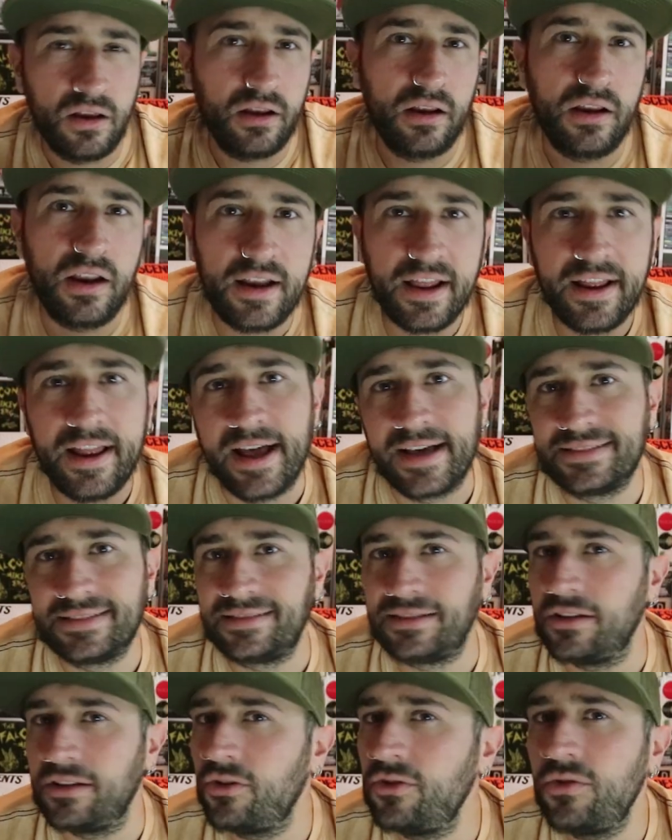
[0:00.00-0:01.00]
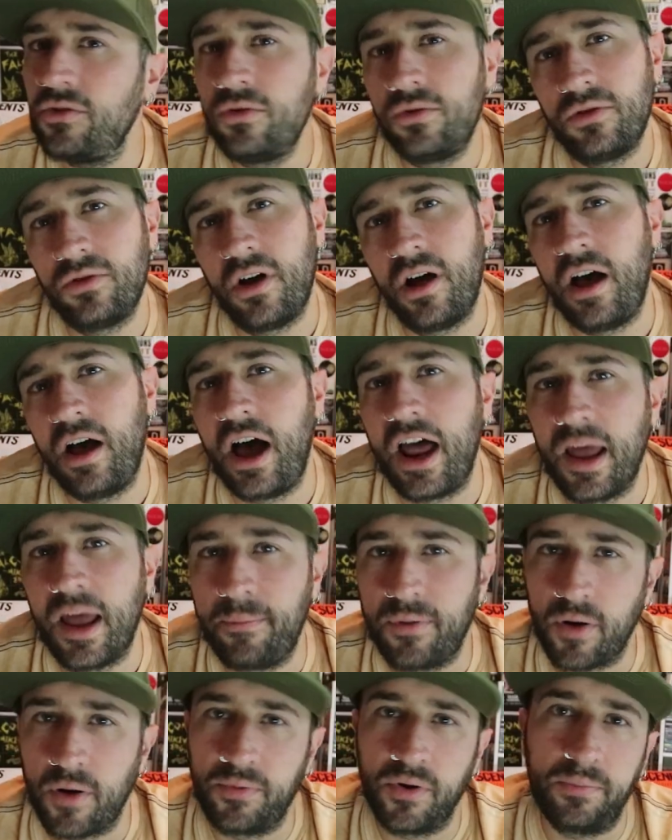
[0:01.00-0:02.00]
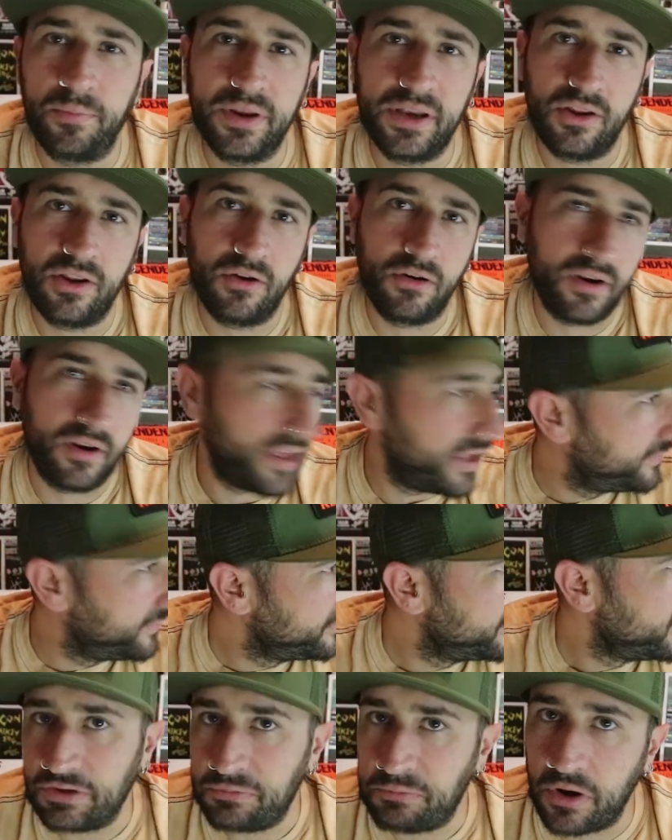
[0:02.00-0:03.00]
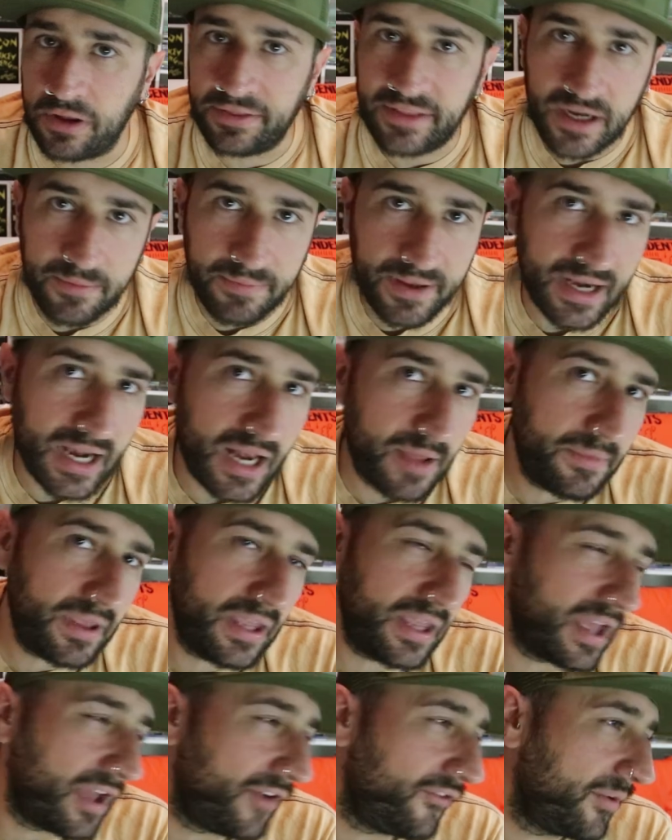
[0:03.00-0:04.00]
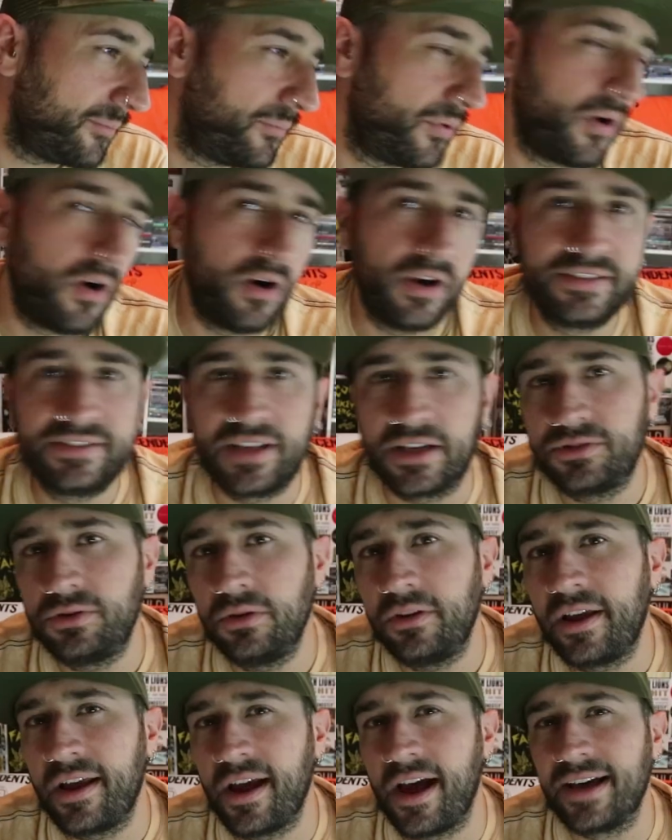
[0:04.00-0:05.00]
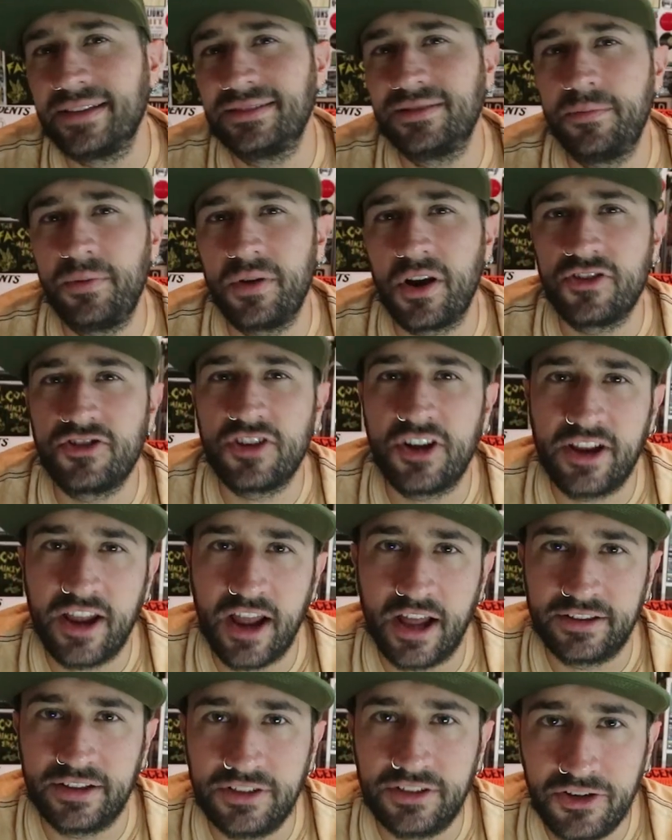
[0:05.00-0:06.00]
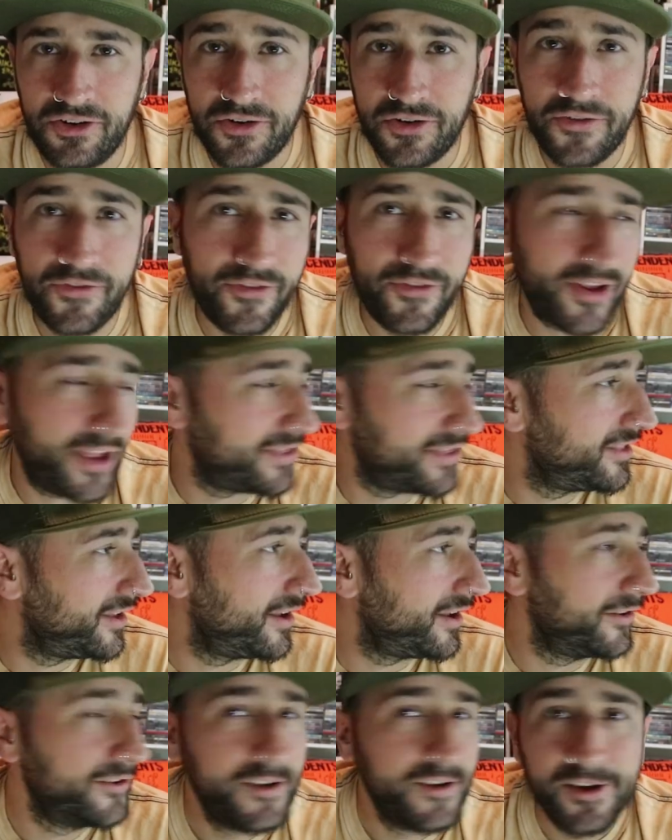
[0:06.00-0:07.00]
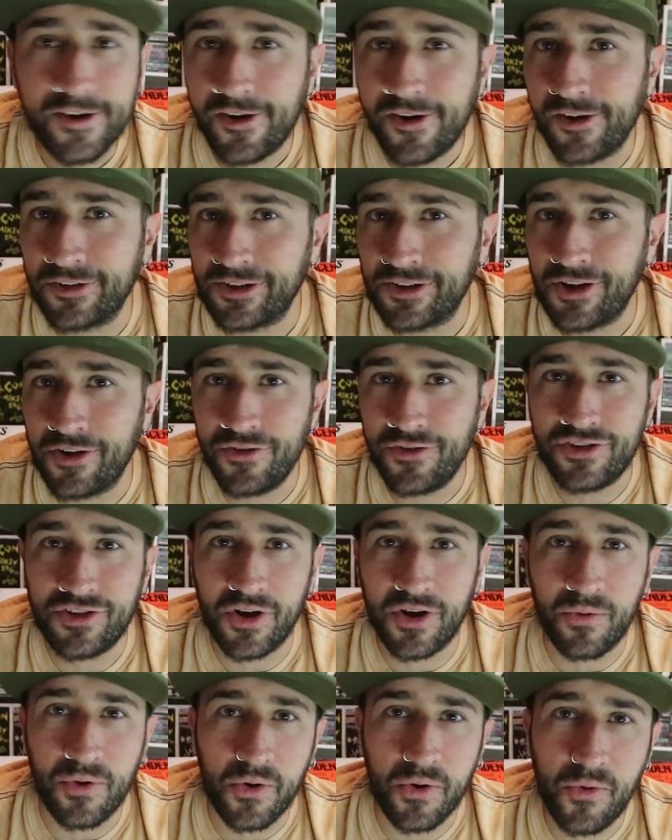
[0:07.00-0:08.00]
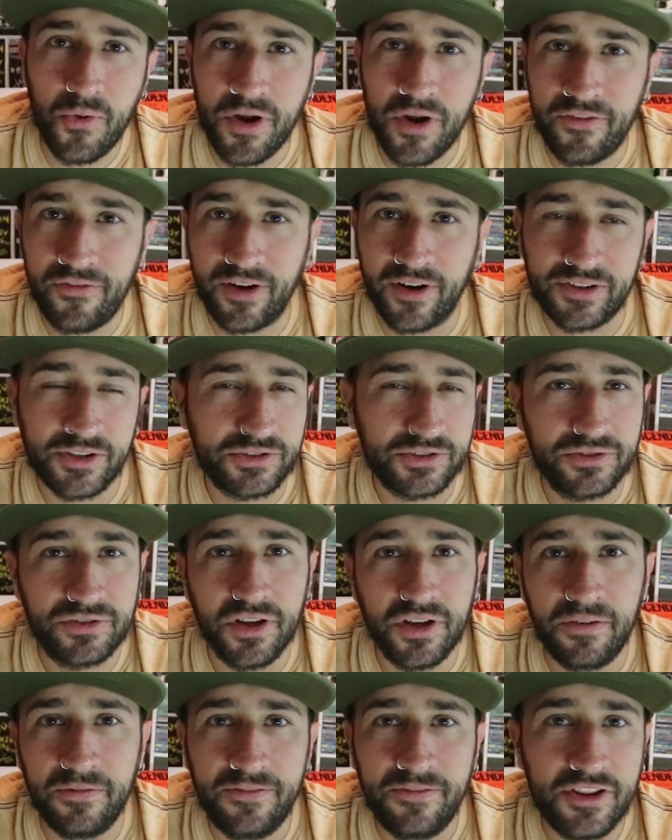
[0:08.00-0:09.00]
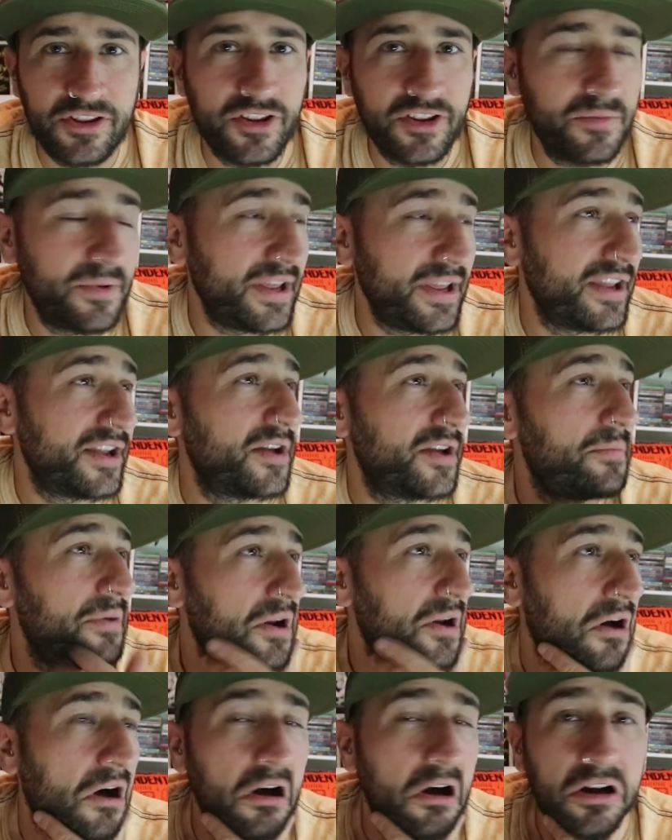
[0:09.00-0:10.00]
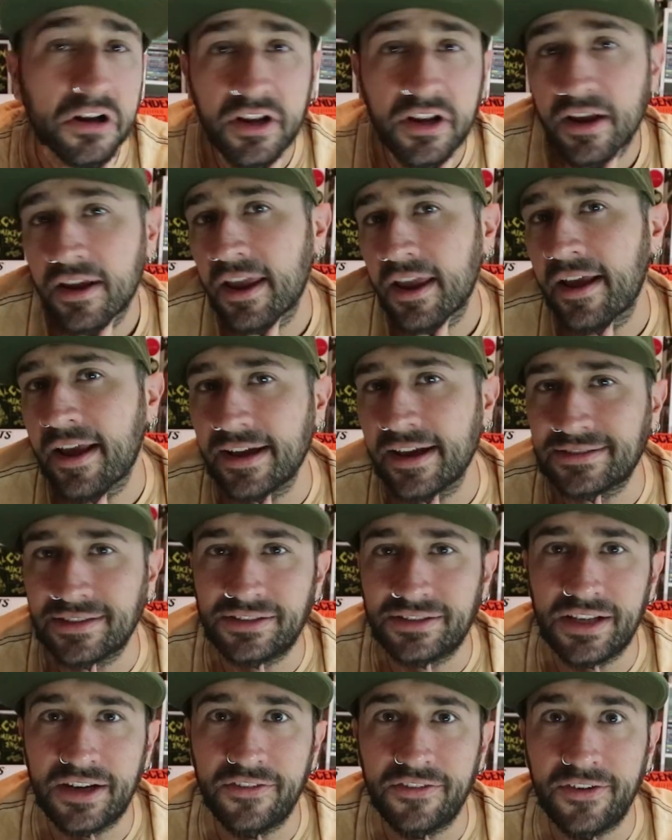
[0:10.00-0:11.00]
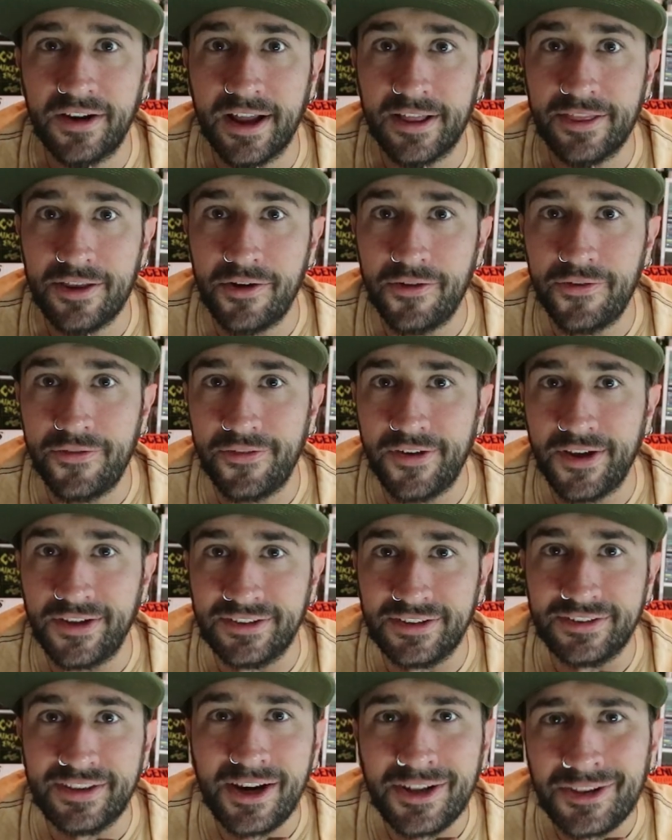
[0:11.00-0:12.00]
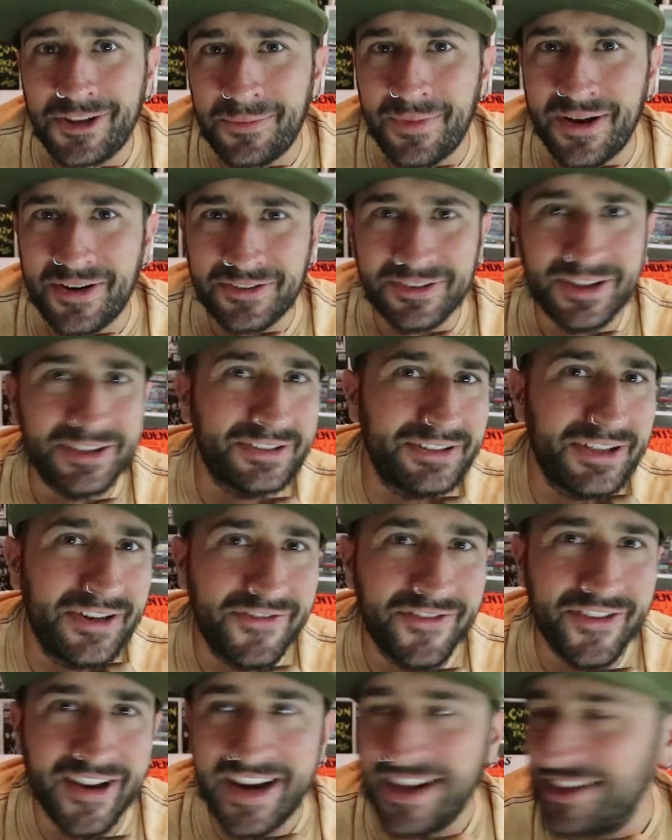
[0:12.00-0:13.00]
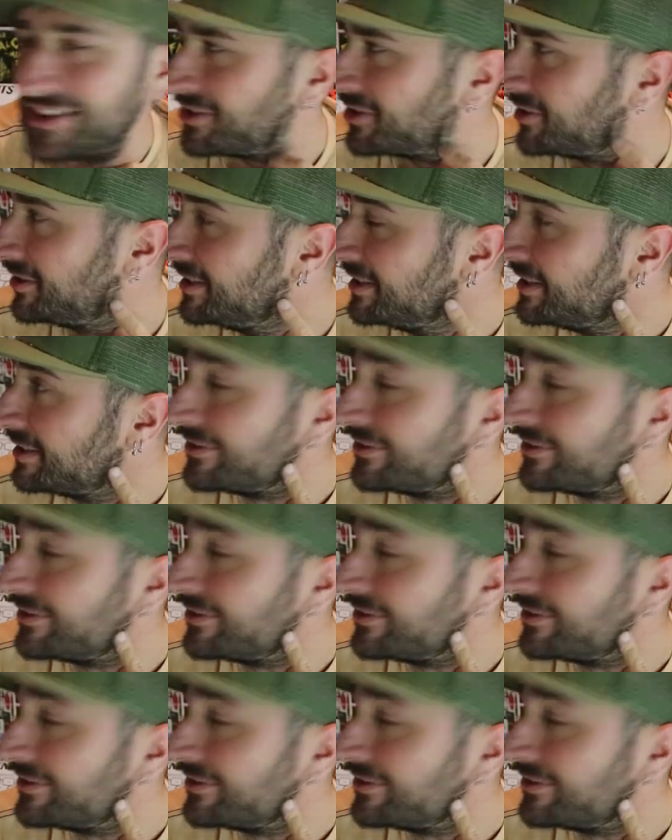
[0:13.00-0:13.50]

eh, ragazzi, ognuno ha la propria opinione, vi può andare bene la mia, vi può star sul cazzo, però cercate di non offendere, cosa che ho visto che qualcuno ha fatto sotto il video di Blink, però chi cazzo se ne frega delle offese, tra l'altro mi hanno dato del Veneto,